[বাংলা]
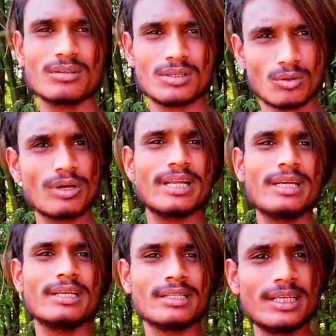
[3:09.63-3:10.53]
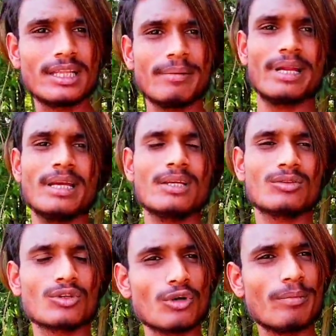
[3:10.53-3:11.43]
কন্টেন্ট দিতে পারে তো
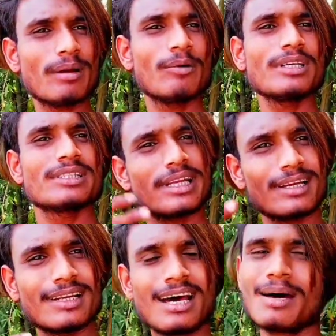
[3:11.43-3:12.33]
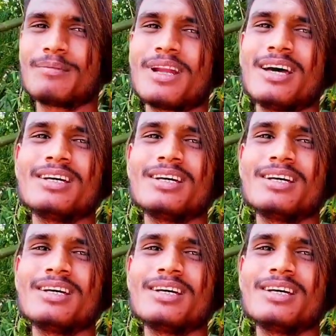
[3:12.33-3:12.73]
সুপার বয়েস চ্যানেলটা আপনারা